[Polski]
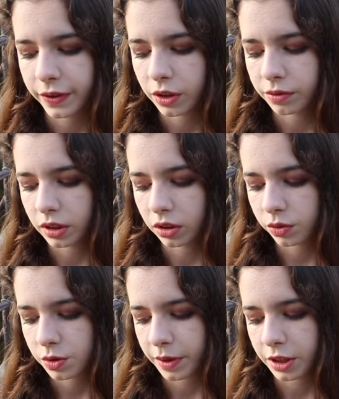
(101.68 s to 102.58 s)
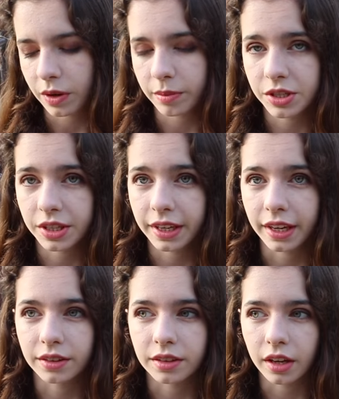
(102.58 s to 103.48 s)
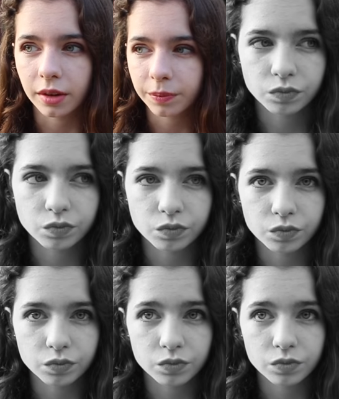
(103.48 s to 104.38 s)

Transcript: swojego wyglądu zmieniłabyś najchętniej? Mm,